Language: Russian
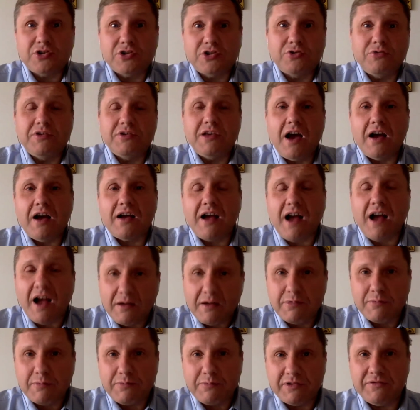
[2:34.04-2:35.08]
что я как
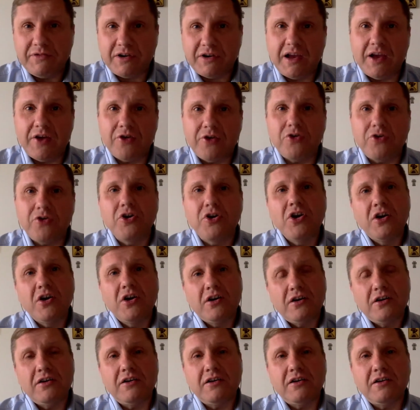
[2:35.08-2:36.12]
бы подвергаю
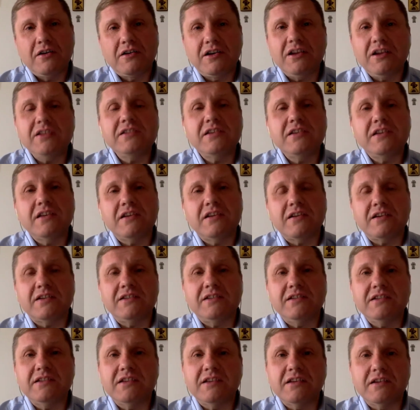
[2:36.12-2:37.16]
критике
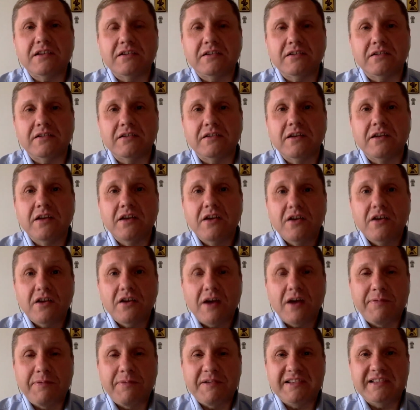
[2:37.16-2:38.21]
российских
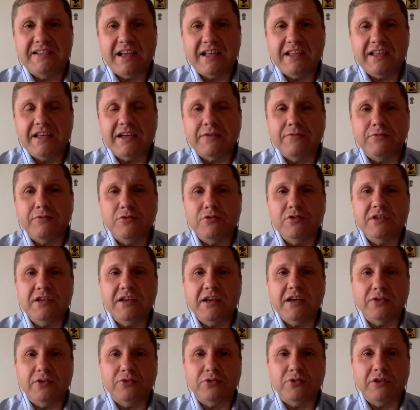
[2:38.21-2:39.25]
оппозиционеров, людей,
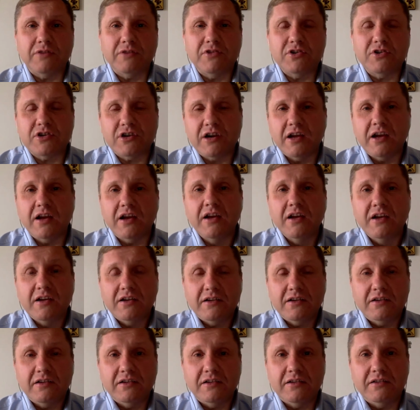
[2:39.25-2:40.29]
которые вышли
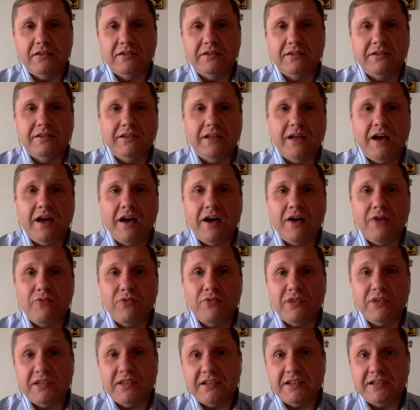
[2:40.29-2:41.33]
Э, на
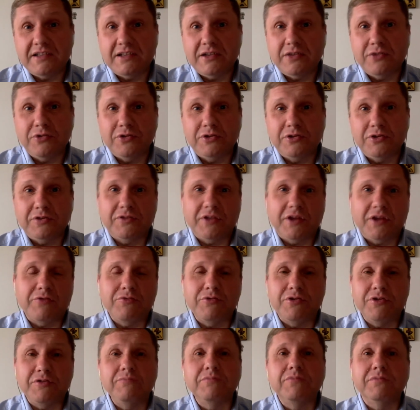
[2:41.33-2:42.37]
улице и делаю это в
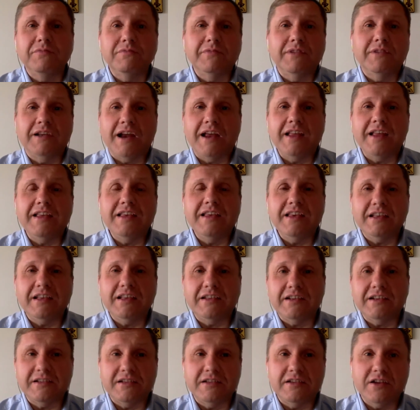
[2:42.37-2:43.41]
такой крайне
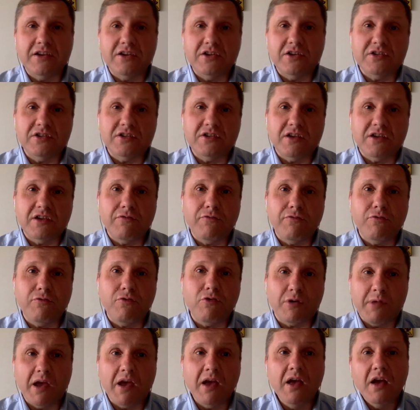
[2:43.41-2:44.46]
едкой сатирической
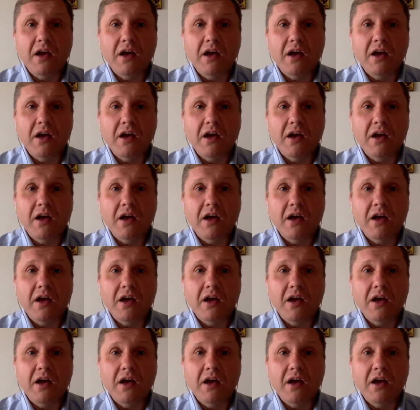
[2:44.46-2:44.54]
форме.